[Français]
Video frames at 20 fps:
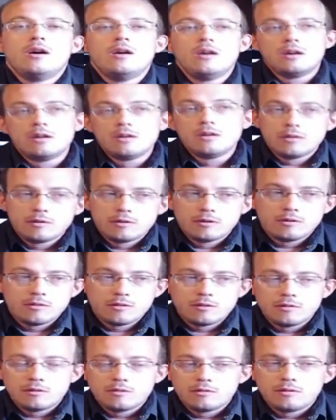
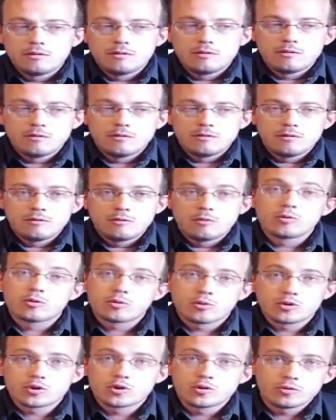
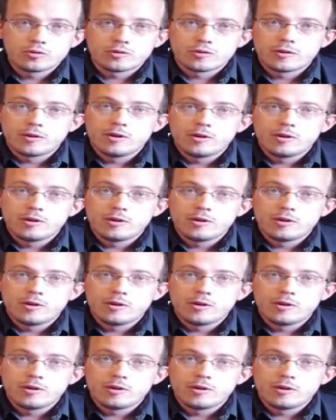autre chose,